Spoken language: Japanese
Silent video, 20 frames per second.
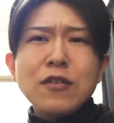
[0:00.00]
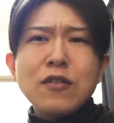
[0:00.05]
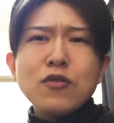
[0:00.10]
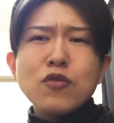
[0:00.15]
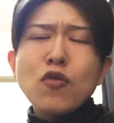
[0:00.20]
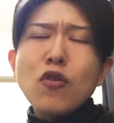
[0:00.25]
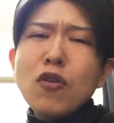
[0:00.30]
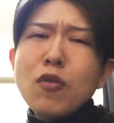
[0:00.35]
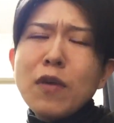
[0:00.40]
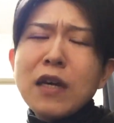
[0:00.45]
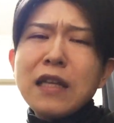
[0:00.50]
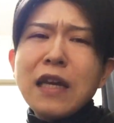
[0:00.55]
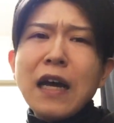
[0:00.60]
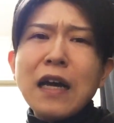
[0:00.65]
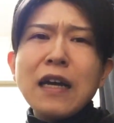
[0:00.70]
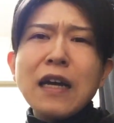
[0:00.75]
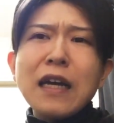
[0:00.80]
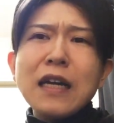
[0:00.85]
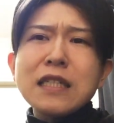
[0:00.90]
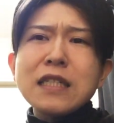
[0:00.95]
そこまで
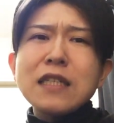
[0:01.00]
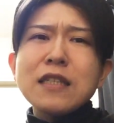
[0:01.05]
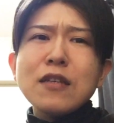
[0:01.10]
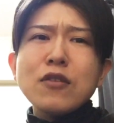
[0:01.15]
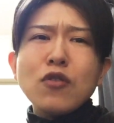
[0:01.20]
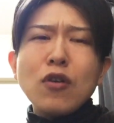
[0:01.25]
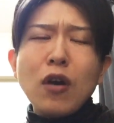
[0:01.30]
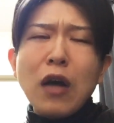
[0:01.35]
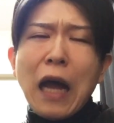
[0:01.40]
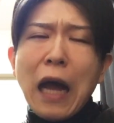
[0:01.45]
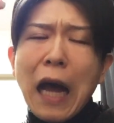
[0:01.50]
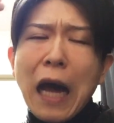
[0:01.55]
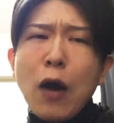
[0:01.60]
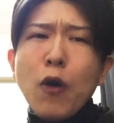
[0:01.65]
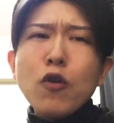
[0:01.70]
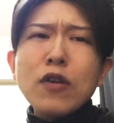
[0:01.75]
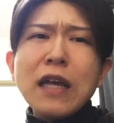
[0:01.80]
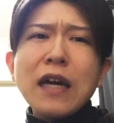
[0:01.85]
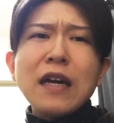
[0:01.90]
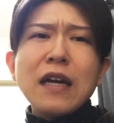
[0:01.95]
悪化させんの、
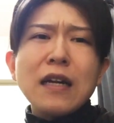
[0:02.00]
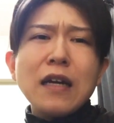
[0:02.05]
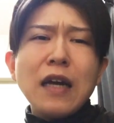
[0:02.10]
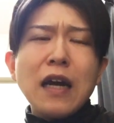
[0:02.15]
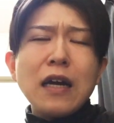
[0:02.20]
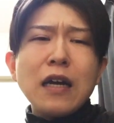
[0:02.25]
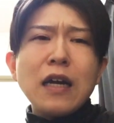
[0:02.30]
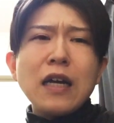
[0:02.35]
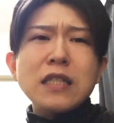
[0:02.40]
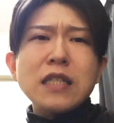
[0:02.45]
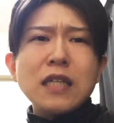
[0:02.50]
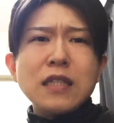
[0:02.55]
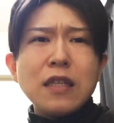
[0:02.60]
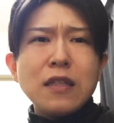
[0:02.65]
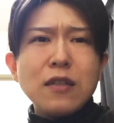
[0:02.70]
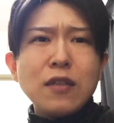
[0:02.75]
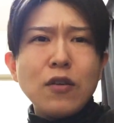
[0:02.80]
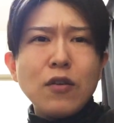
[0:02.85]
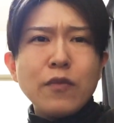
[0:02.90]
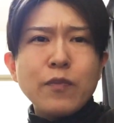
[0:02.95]
アホだから悪化させ
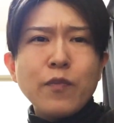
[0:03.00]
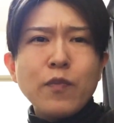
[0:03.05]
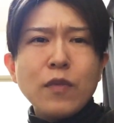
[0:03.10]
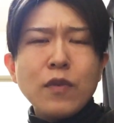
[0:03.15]
んだよ。